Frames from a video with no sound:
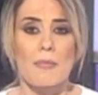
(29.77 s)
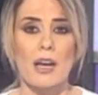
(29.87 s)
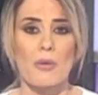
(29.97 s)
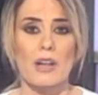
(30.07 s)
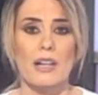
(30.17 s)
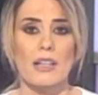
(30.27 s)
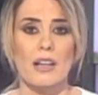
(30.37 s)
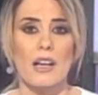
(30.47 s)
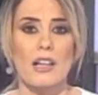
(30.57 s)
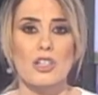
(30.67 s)
محور
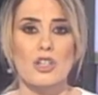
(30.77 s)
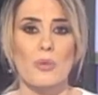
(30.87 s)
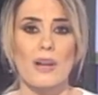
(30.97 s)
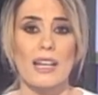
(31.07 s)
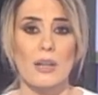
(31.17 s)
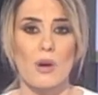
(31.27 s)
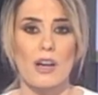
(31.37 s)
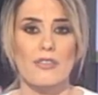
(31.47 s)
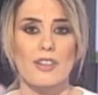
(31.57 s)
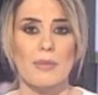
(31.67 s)
النقاش
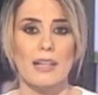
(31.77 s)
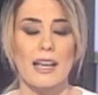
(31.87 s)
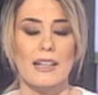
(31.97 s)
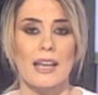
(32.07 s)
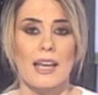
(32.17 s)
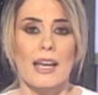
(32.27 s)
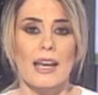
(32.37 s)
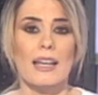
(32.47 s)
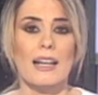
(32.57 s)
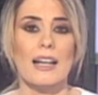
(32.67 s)
والحوار في البلاد
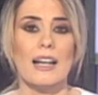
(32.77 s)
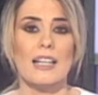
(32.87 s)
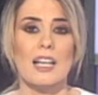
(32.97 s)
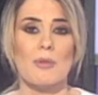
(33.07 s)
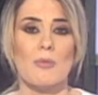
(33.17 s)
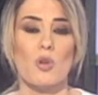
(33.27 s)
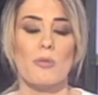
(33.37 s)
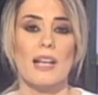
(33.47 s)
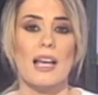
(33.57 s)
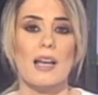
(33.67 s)
خلال الأيام
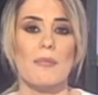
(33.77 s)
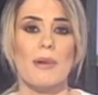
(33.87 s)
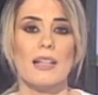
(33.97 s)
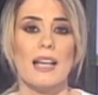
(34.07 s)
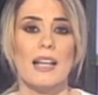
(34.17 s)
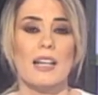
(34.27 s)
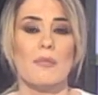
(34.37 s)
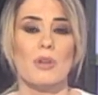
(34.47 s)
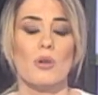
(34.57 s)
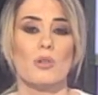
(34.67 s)
المقبلة بدءا
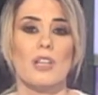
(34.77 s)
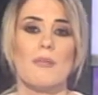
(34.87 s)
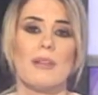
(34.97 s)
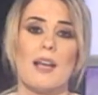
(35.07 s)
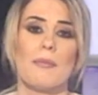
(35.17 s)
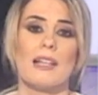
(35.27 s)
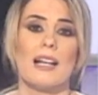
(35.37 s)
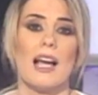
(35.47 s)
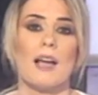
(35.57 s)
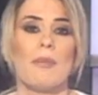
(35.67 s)
بخطاب الأمين
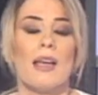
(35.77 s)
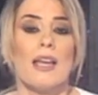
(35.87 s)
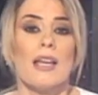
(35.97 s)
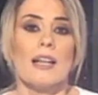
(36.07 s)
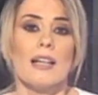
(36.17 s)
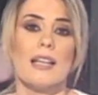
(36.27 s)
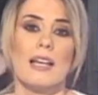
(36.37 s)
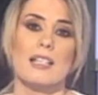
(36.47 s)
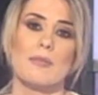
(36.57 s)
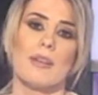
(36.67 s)
العام
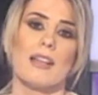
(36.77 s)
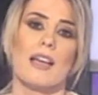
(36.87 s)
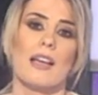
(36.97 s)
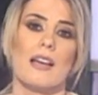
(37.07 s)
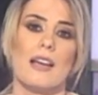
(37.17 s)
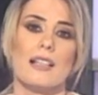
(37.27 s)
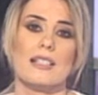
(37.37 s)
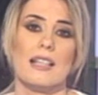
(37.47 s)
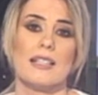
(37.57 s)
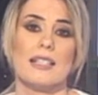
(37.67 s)
لحزب الله
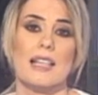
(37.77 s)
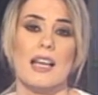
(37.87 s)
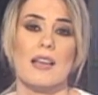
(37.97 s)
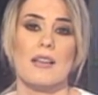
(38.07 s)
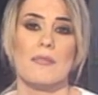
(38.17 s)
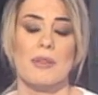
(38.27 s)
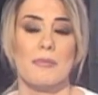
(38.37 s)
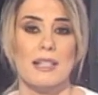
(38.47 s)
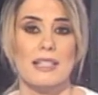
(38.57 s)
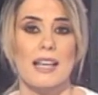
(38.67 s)
السادسة
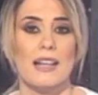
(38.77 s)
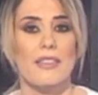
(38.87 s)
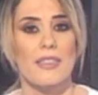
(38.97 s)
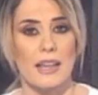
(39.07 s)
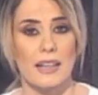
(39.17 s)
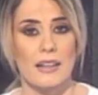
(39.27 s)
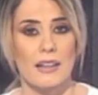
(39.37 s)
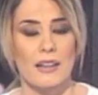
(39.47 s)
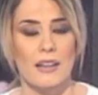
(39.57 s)
من مساء الاثنين